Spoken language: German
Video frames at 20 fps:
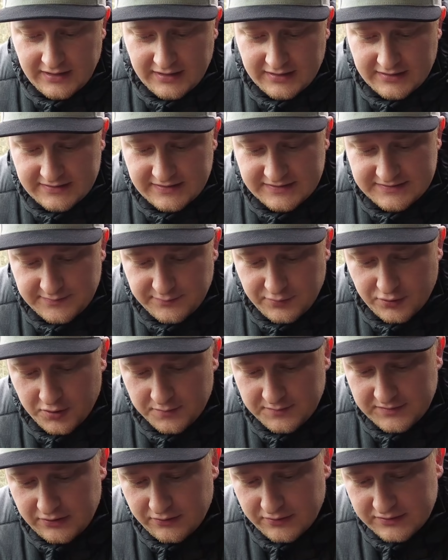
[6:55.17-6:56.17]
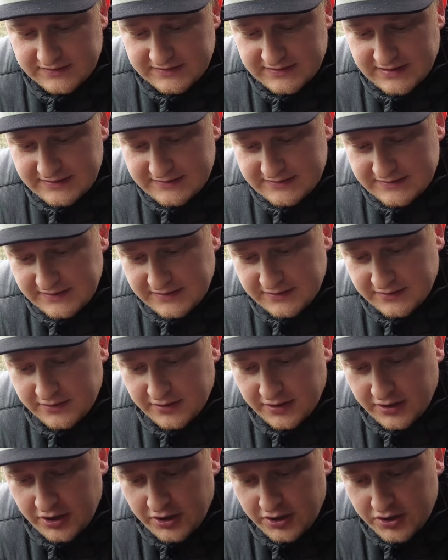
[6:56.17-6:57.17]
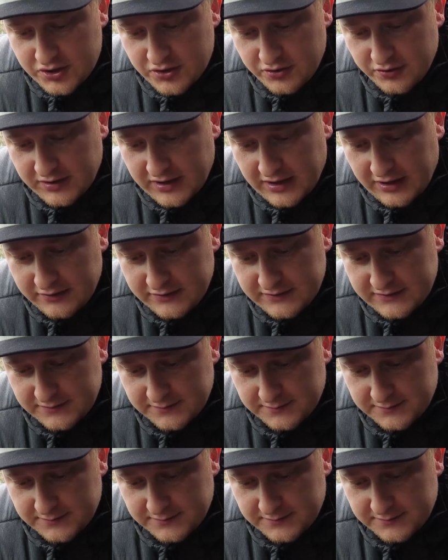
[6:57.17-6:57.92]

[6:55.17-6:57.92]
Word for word: Das heißt, ihr bekommt auch das Ganze hier schön raus,